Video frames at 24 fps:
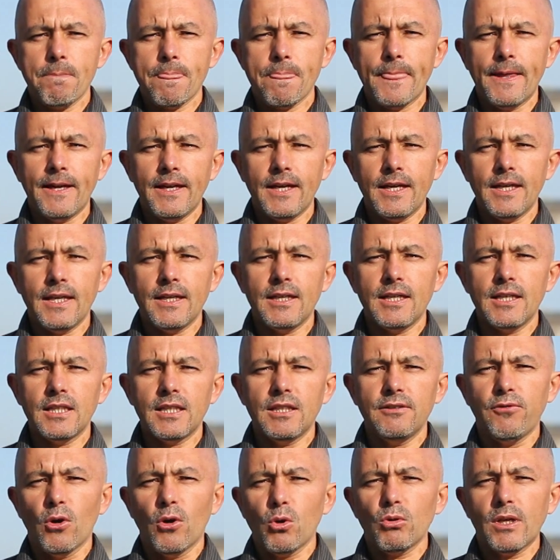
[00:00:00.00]
E,
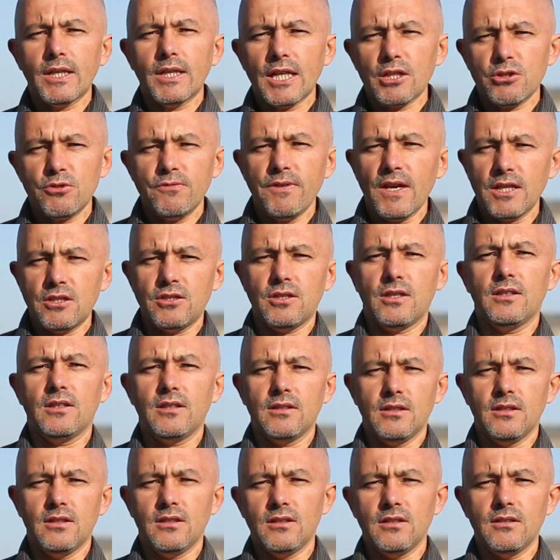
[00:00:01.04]
i w ogóle na
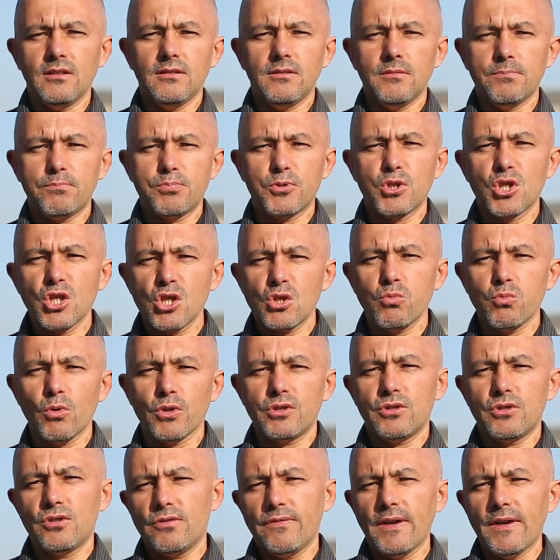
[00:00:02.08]
świecie e,
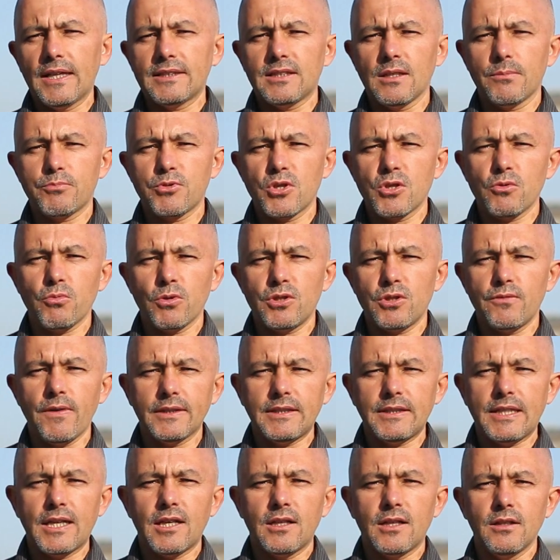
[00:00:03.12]
przyszłość świata, przyszłość
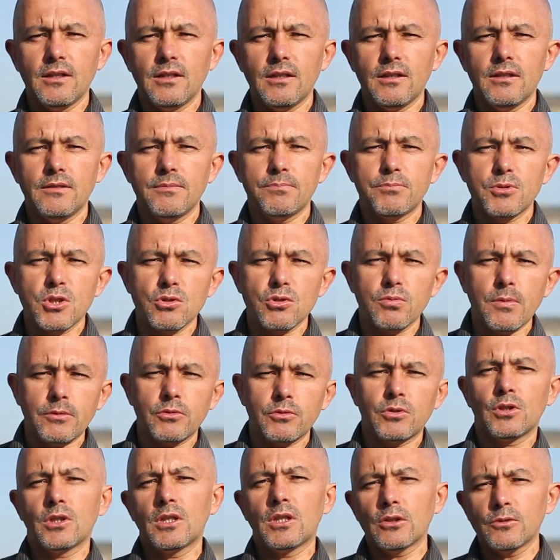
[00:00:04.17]
świata, e,
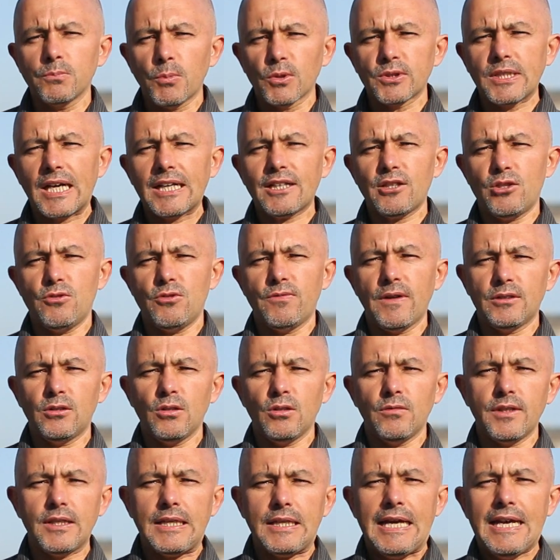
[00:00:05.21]
przyszłość gospodarki
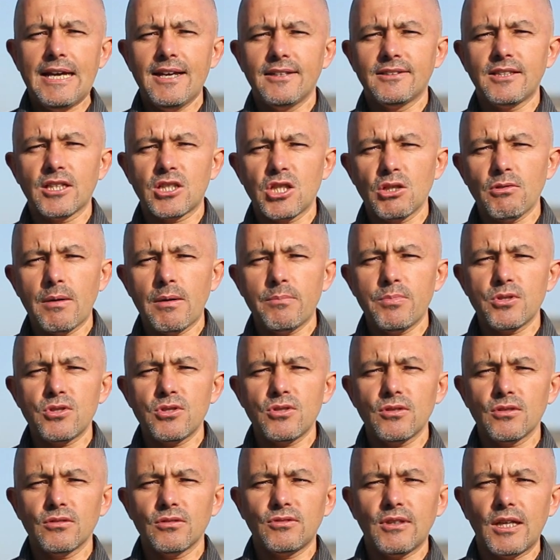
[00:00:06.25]
światowej zaczęła
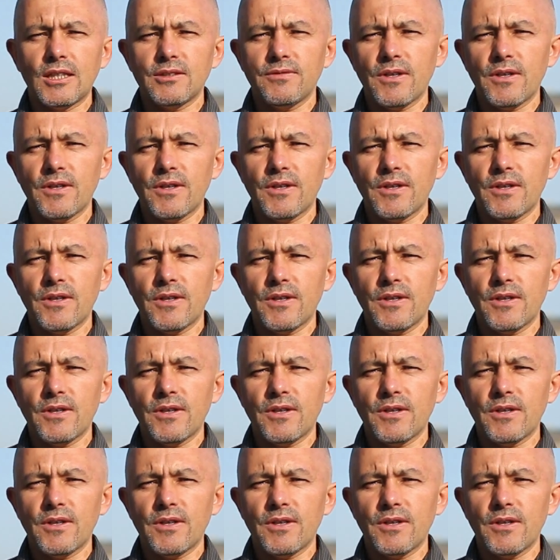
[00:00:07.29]
być coraz